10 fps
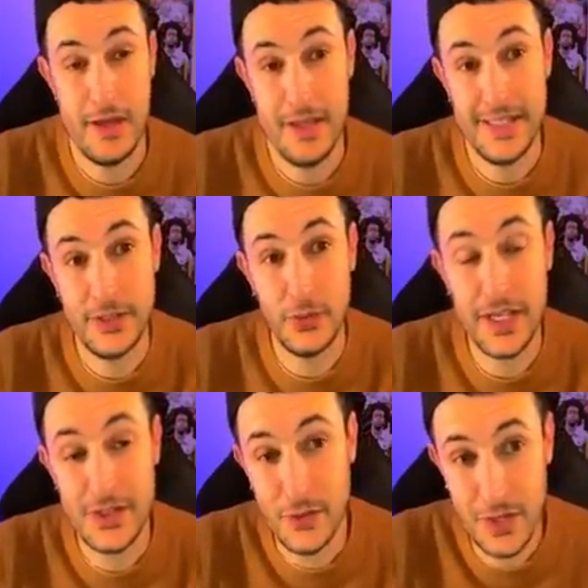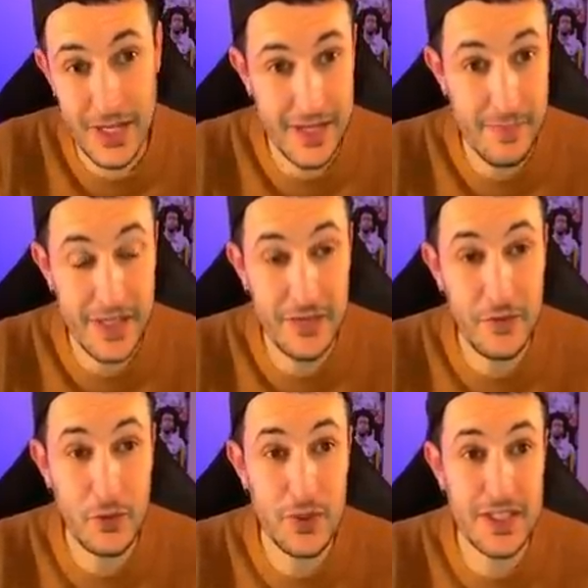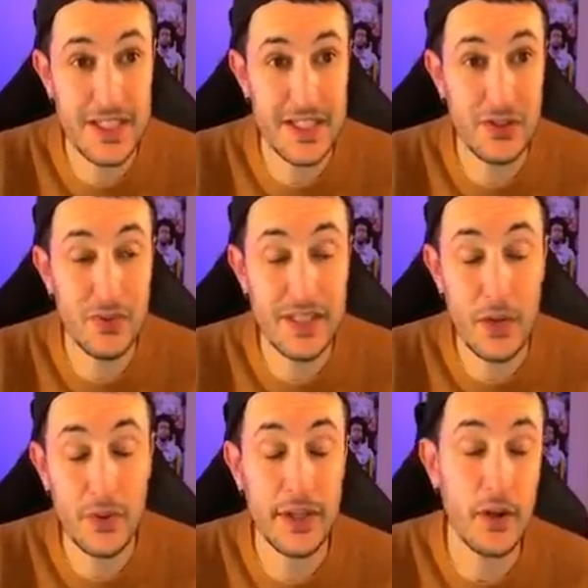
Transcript: Cette occasion-là est magnifique aussi, c'est une talonnade.